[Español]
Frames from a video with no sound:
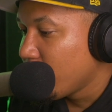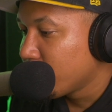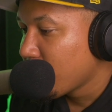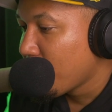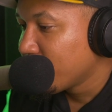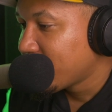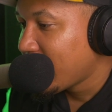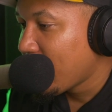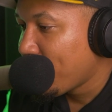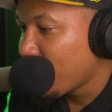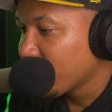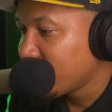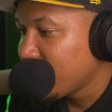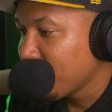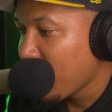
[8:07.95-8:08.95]
Nos vemos en la
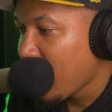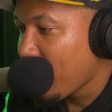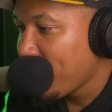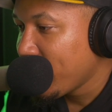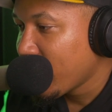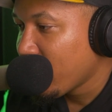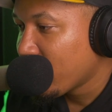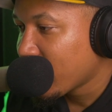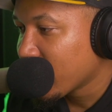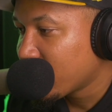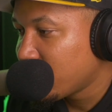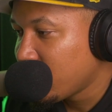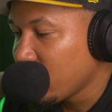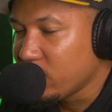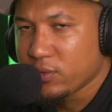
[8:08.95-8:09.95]
próxima video
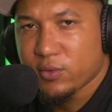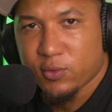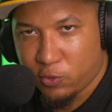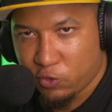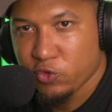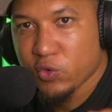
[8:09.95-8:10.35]
reacción.